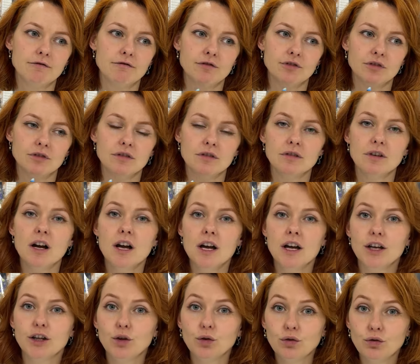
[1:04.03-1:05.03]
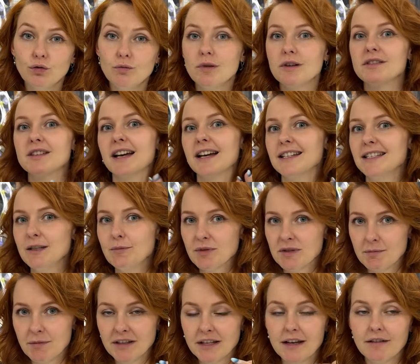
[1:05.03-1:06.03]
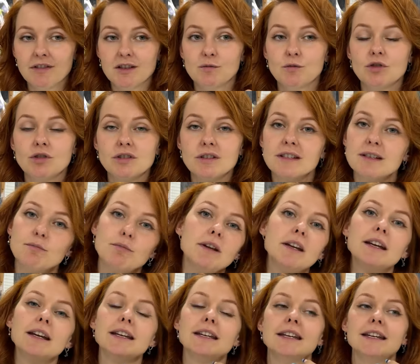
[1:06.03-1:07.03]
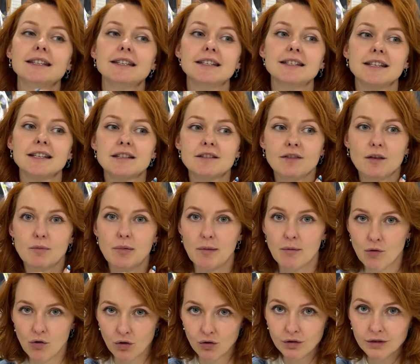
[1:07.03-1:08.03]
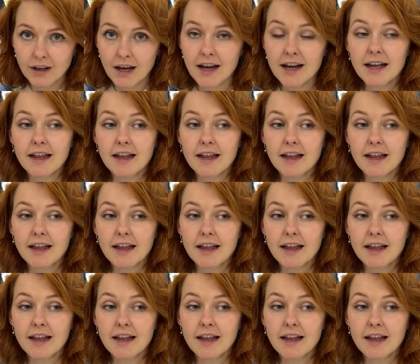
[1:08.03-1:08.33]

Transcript: в Ютубе. Заходи, посмотри. Возможно, тебе и эти действия помогут.